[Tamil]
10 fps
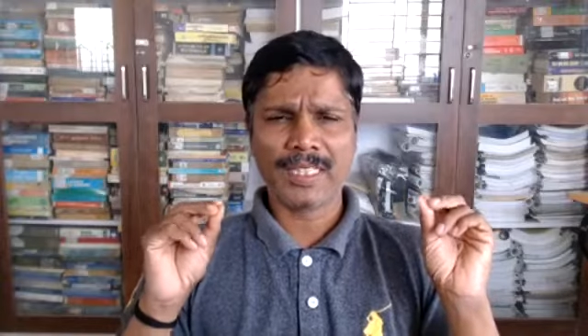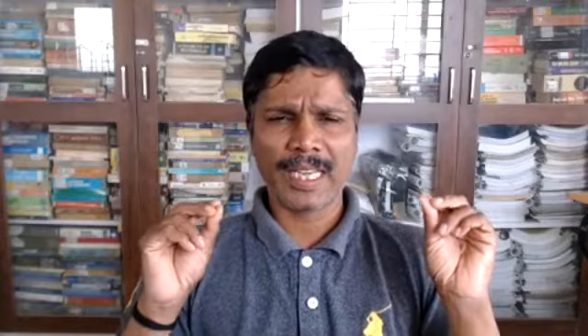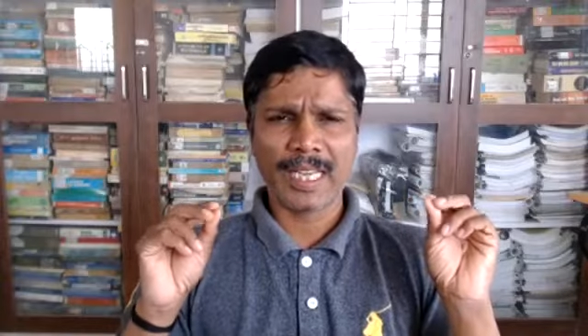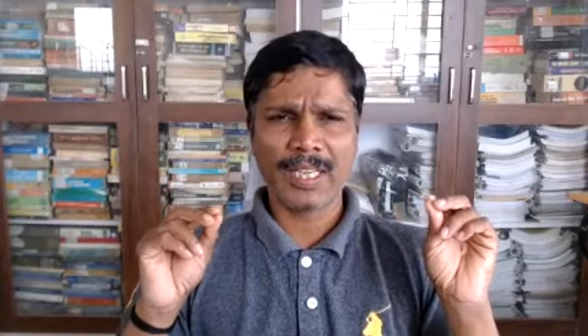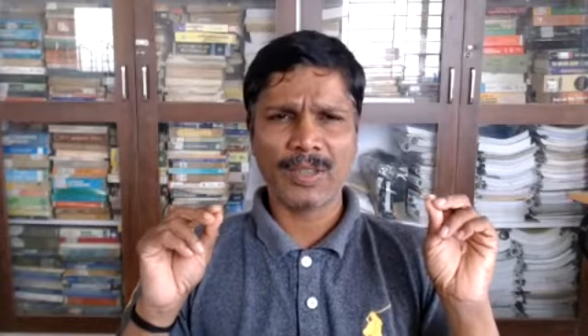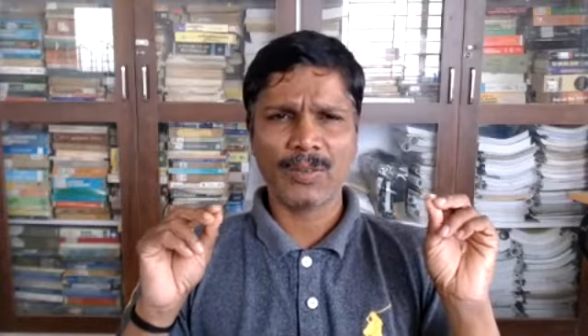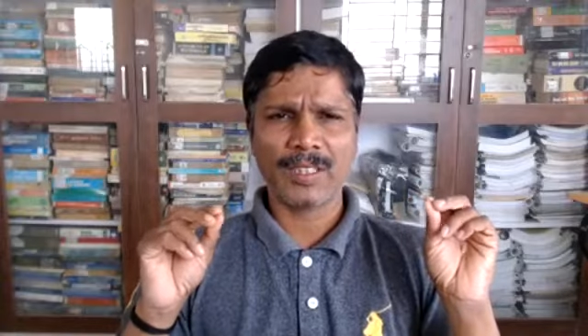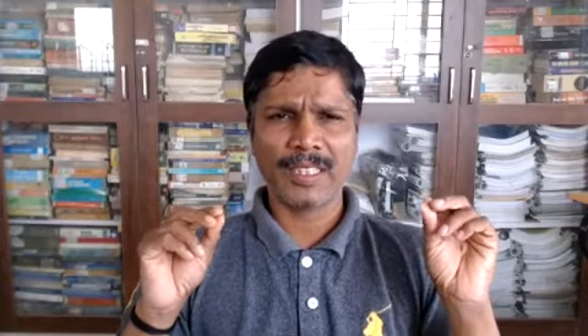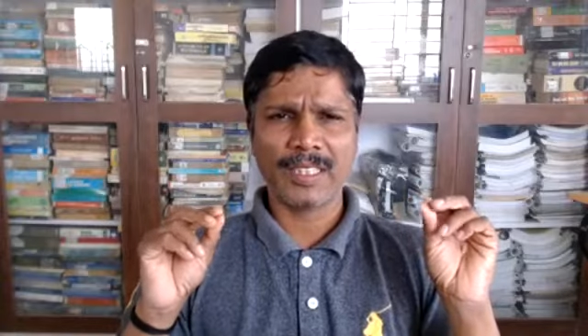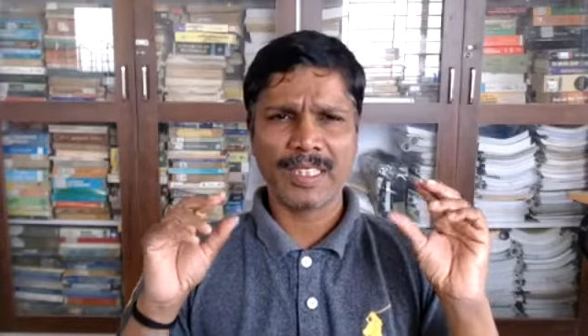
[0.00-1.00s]
செயலையும்
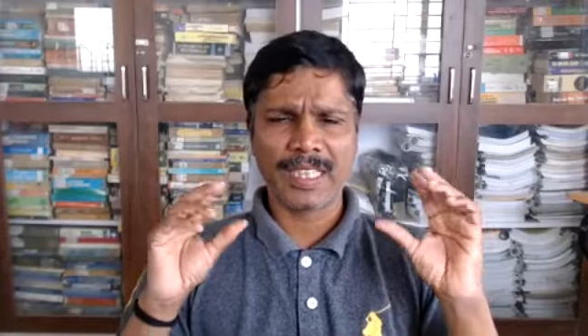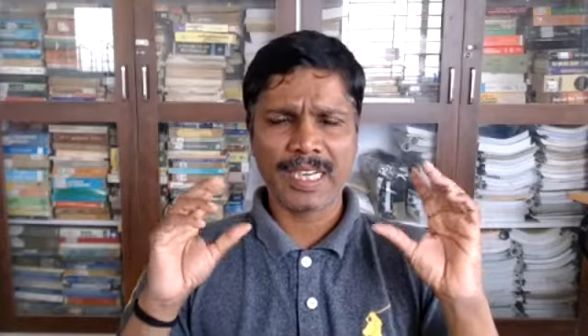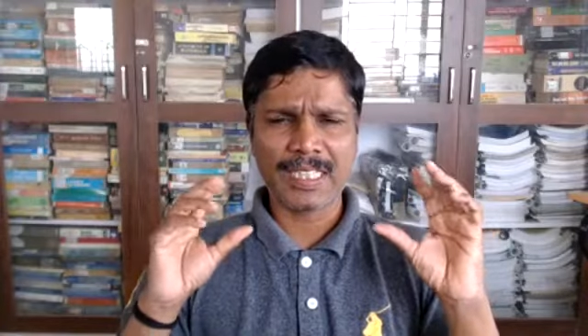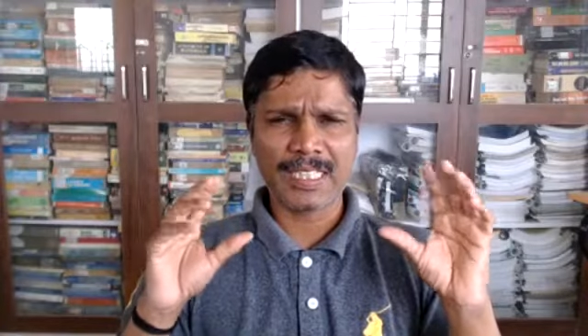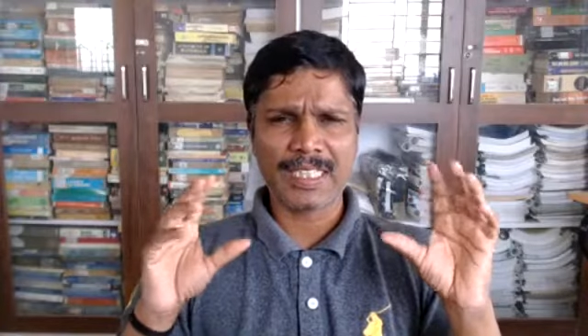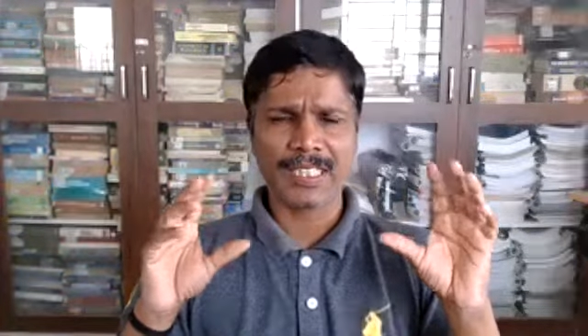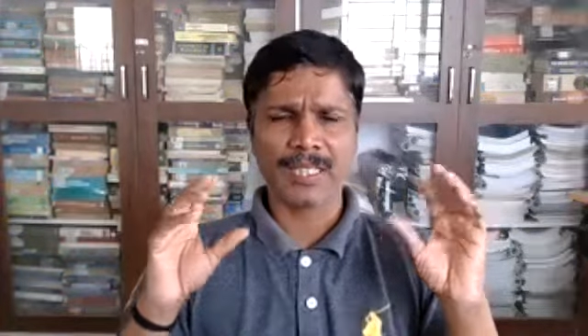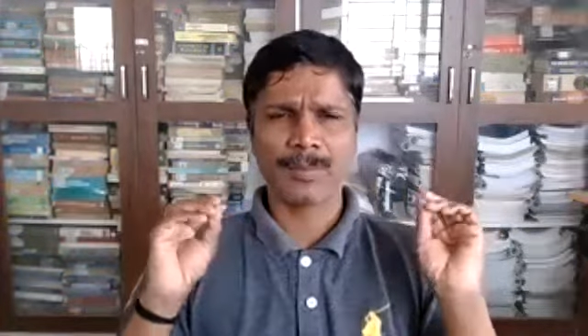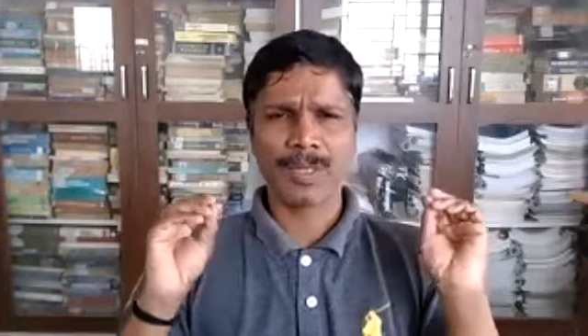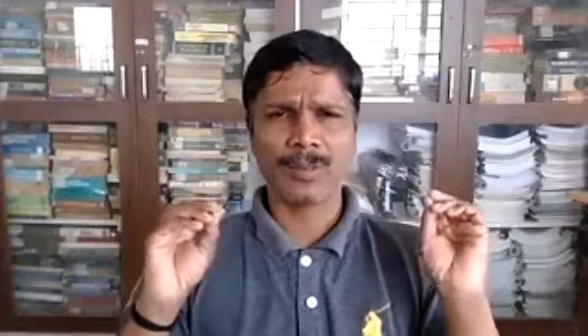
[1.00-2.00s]
வந்து
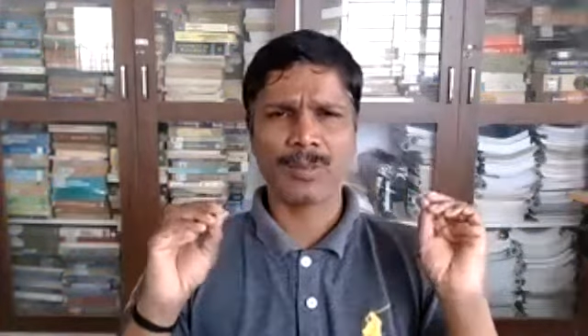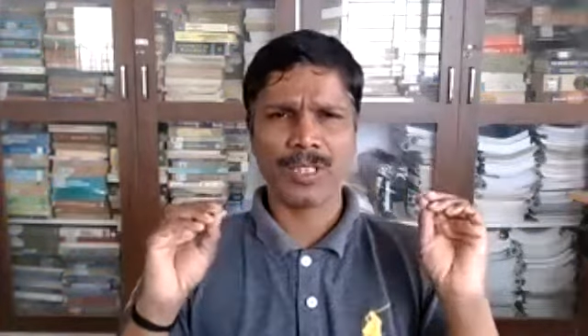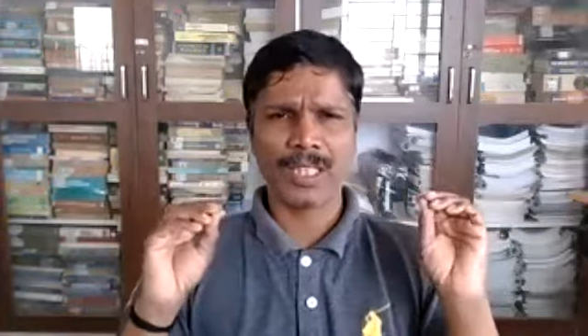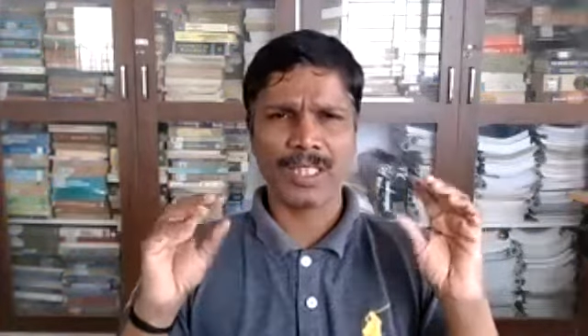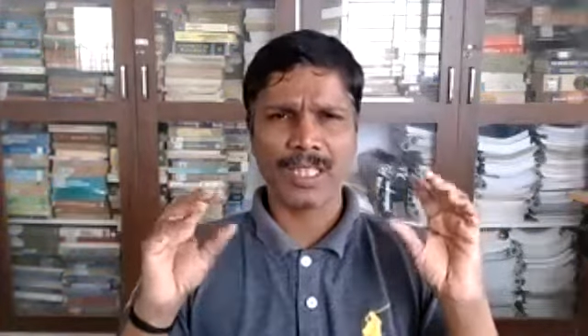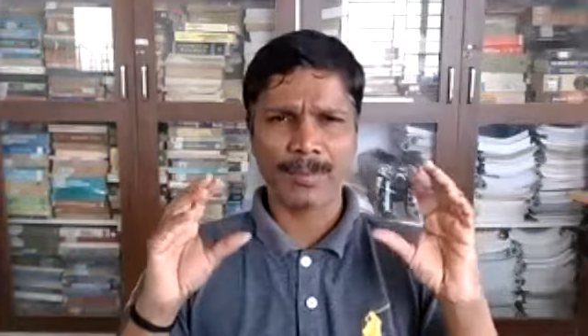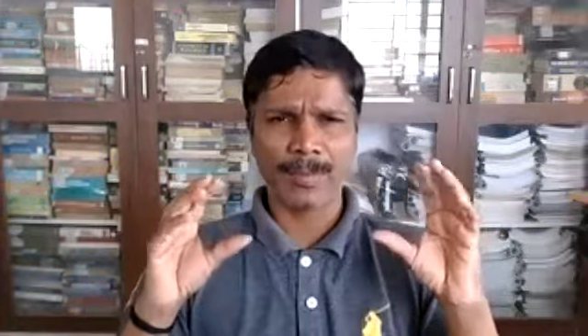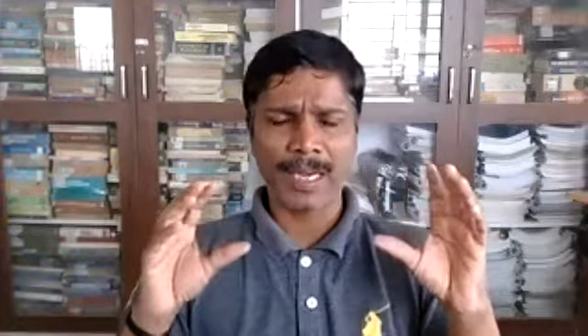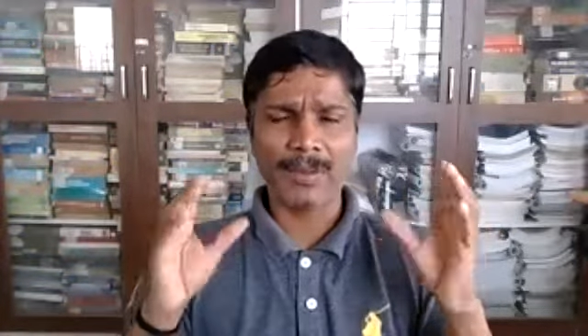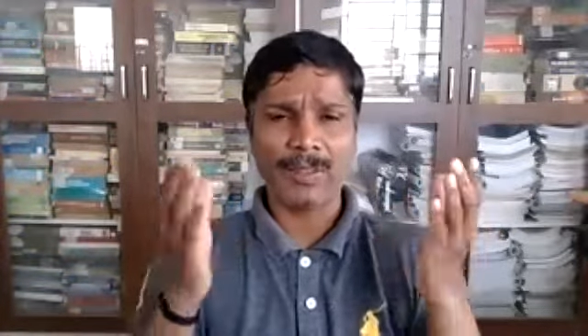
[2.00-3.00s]
கன்சிஸ்டண்டா பண்ணும்போது அதுக்கான
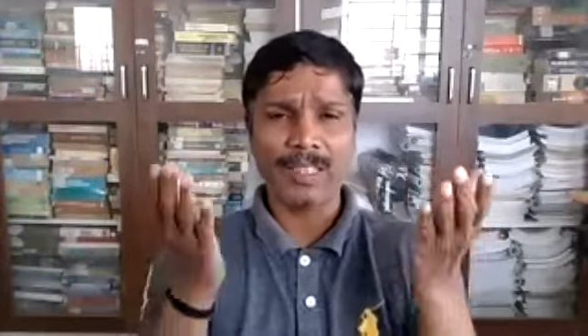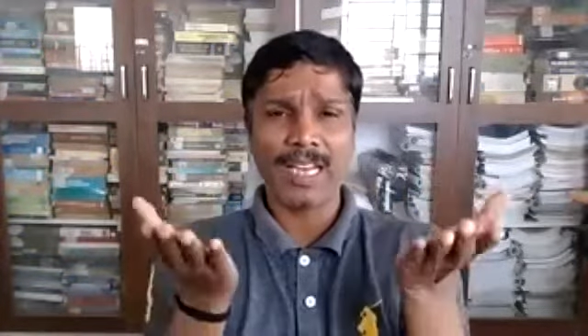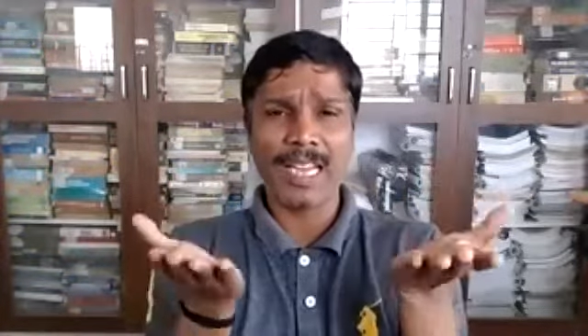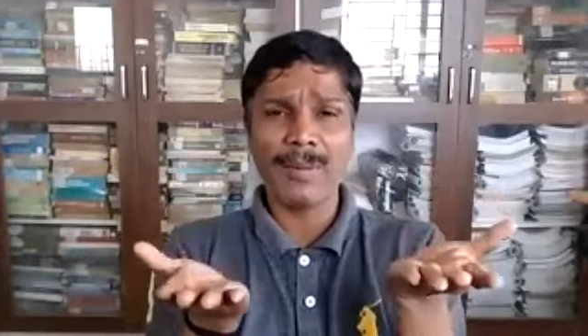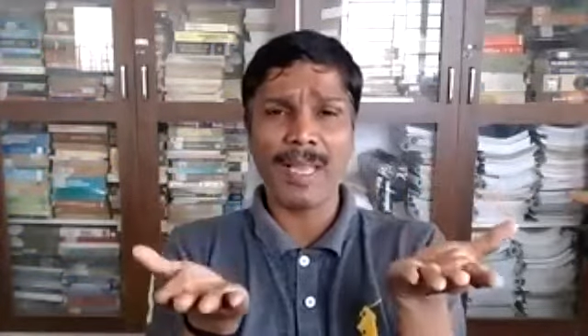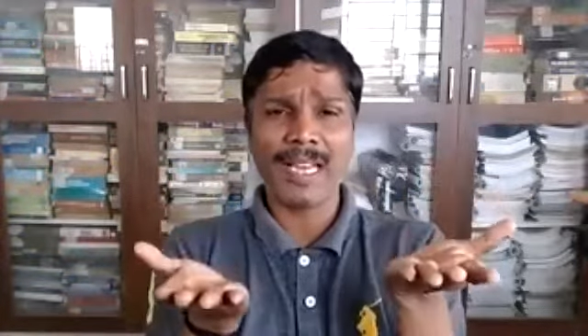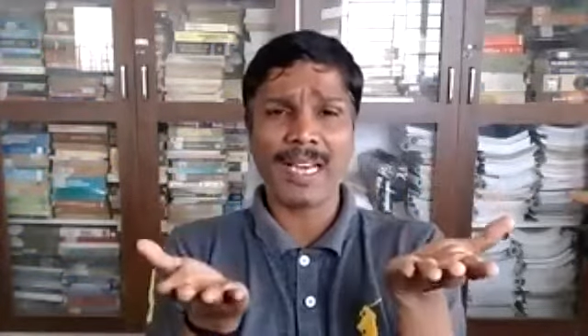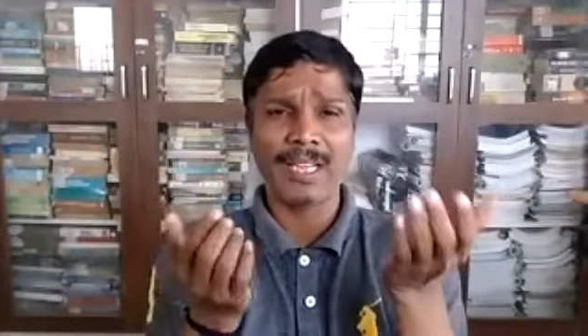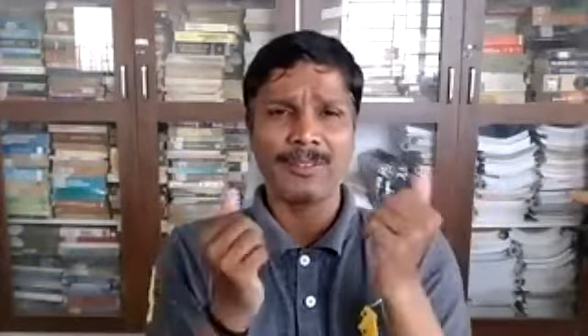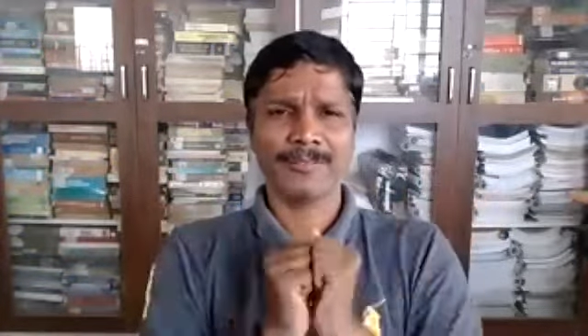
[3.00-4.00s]
பலன் வந்து கை மேல
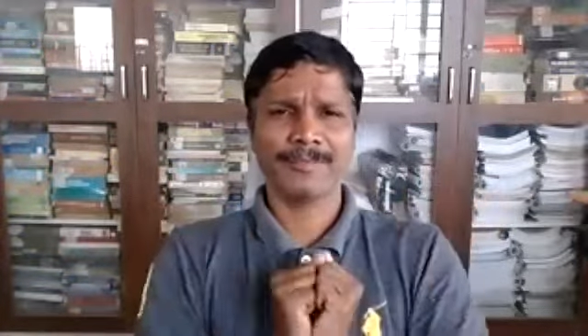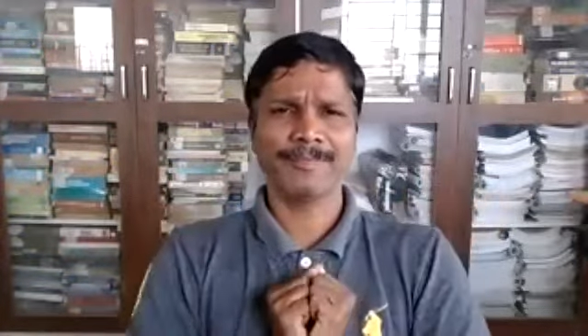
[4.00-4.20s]
கிடைக்கும்